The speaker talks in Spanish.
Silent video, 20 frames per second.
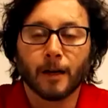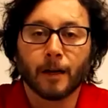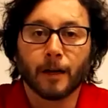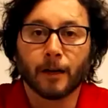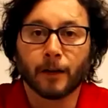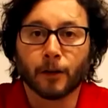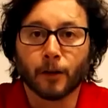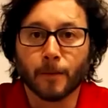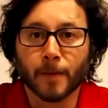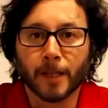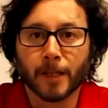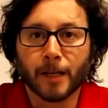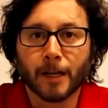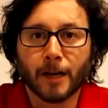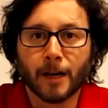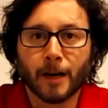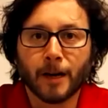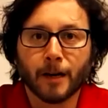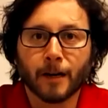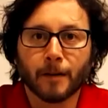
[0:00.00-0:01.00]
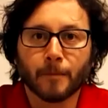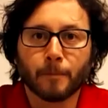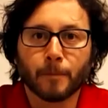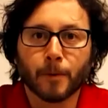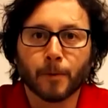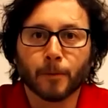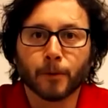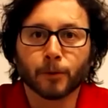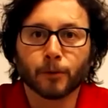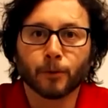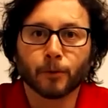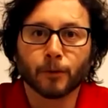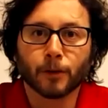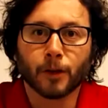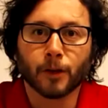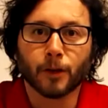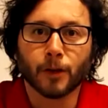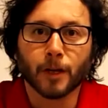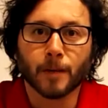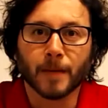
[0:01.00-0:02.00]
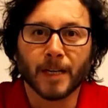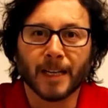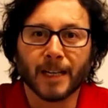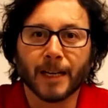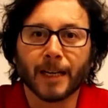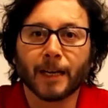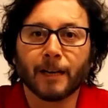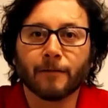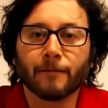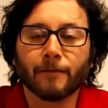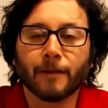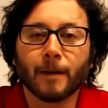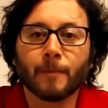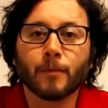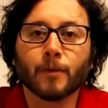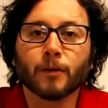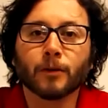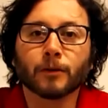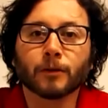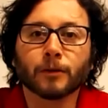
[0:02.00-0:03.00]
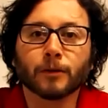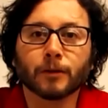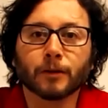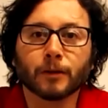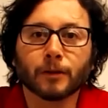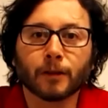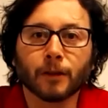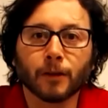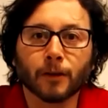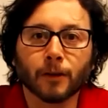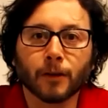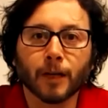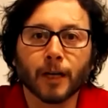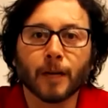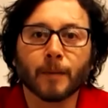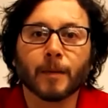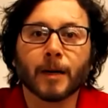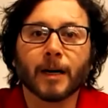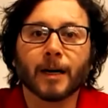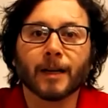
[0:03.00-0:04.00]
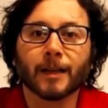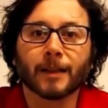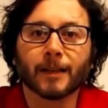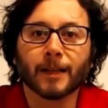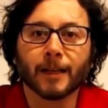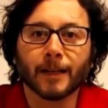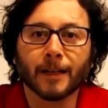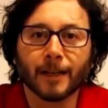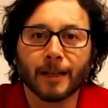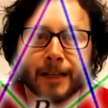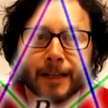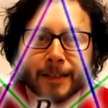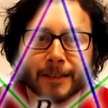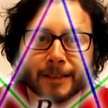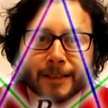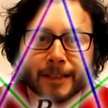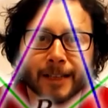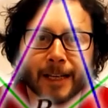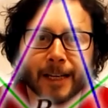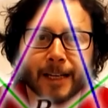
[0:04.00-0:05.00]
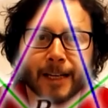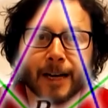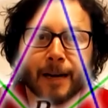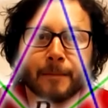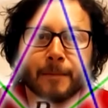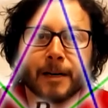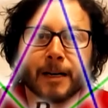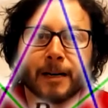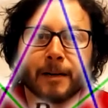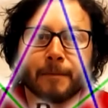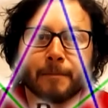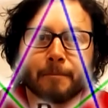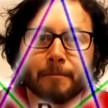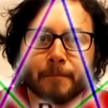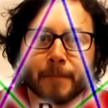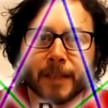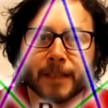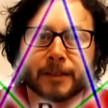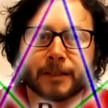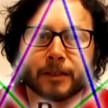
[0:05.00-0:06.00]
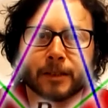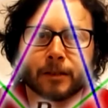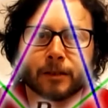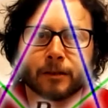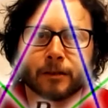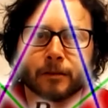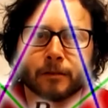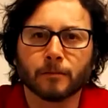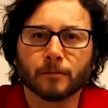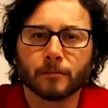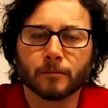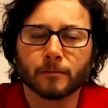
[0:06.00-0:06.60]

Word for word: En geometría propuso un teorema, el famoso teorema del hexagrama místico